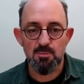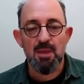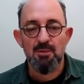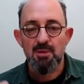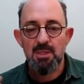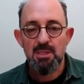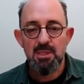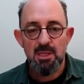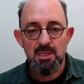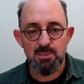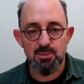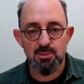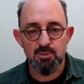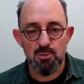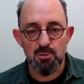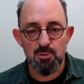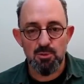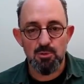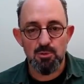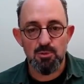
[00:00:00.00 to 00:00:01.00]
Evet hasta
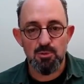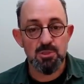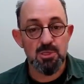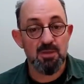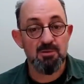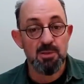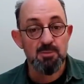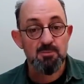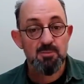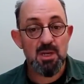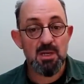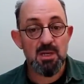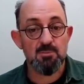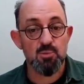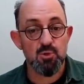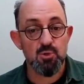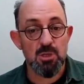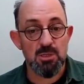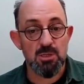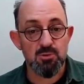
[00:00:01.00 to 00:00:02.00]
oluyoruz. Evet bak
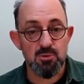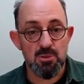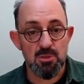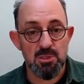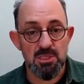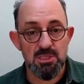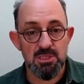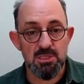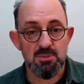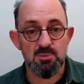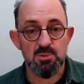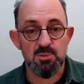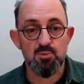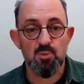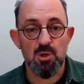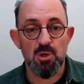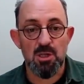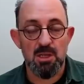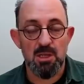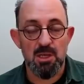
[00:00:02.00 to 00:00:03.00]
mutasyon geçirmiş
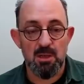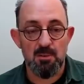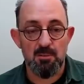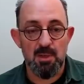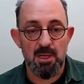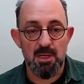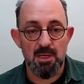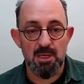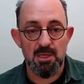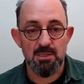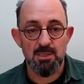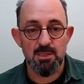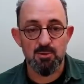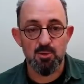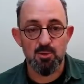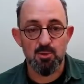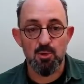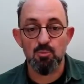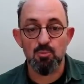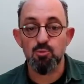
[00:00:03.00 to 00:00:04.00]
bu aralar haberlerde
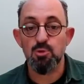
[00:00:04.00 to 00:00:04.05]
dönüyor.